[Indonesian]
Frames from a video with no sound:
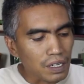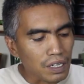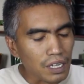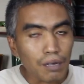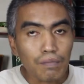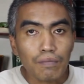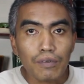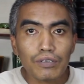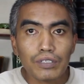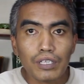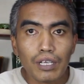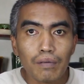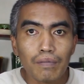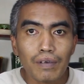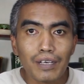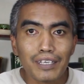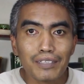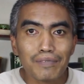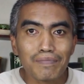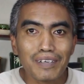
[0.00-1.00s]
yang mau saya
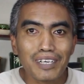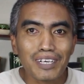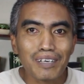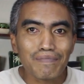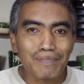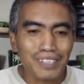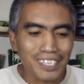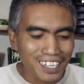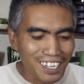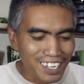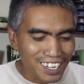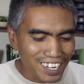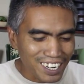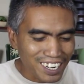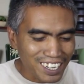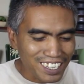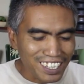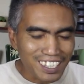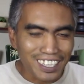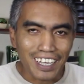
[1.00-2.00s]
bahas malam ini
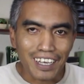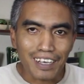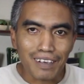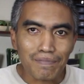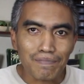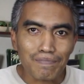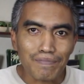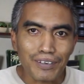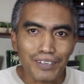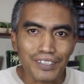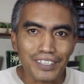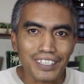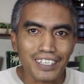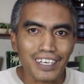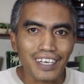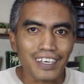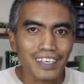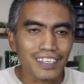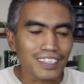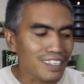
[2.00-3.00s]
adalah tentang
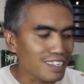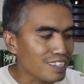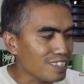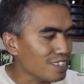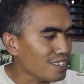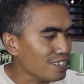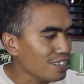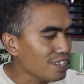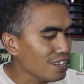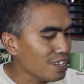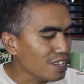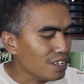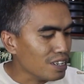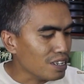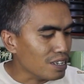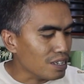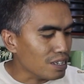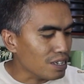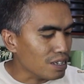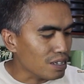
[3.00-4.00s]
potnya jadi
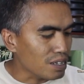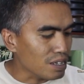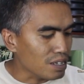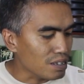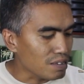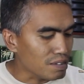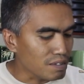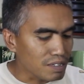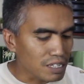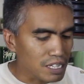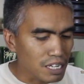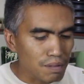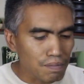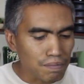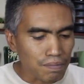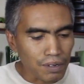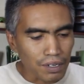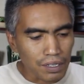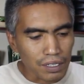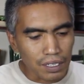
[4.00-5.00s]
uh, ini
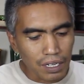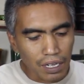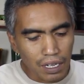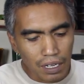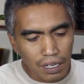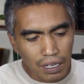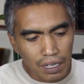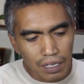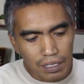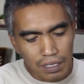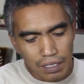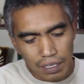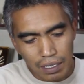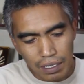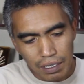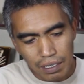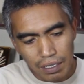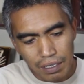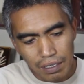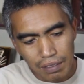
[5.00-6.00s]
potnya
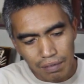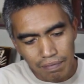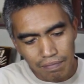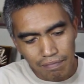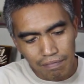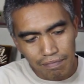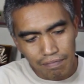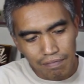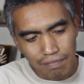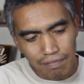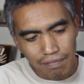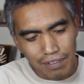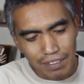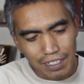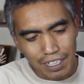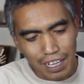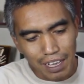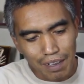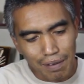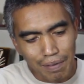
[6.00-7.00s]

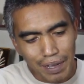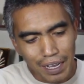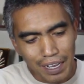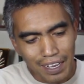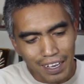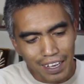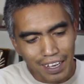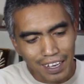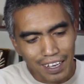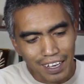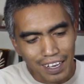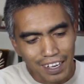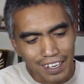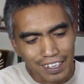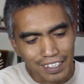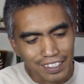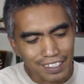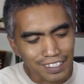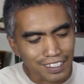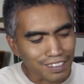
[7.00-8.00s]
saya pakai
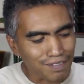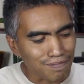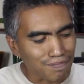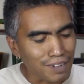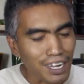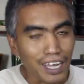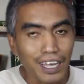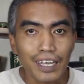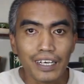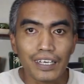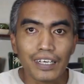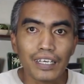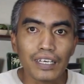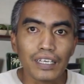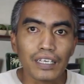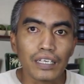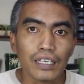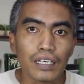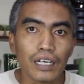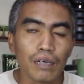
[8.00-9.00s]
yang bahan
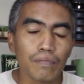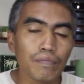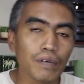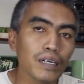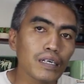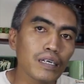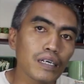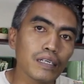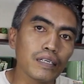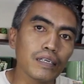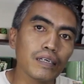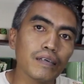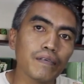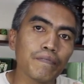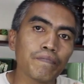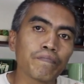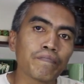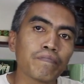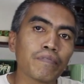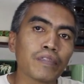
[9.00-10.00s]
dari gerabah karena